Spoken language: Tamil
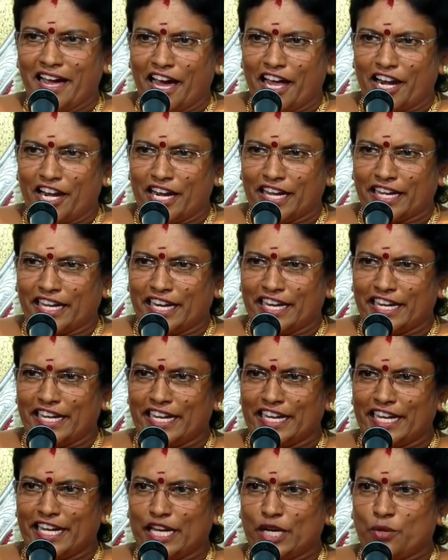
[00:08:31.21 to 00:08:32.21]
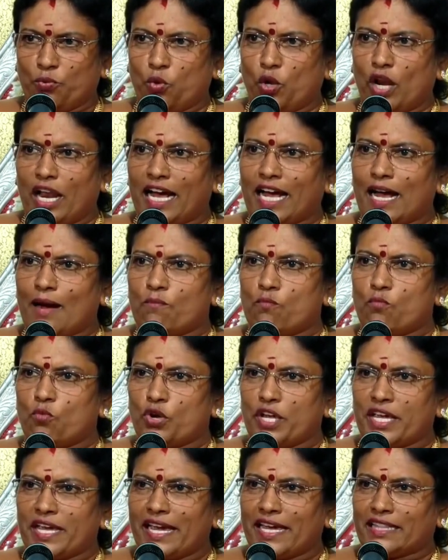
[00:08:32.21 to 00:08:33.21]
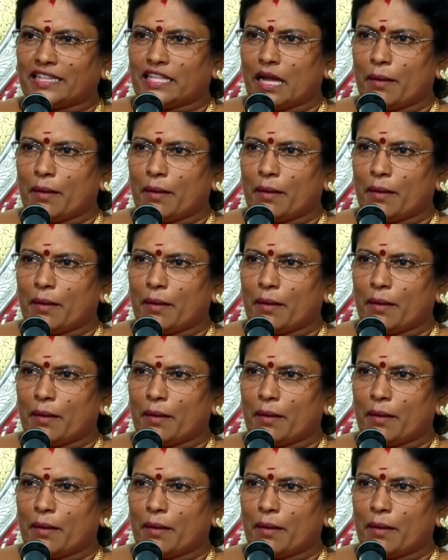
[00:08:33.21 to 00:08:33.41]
அருணகிரி உலகம் உய்ய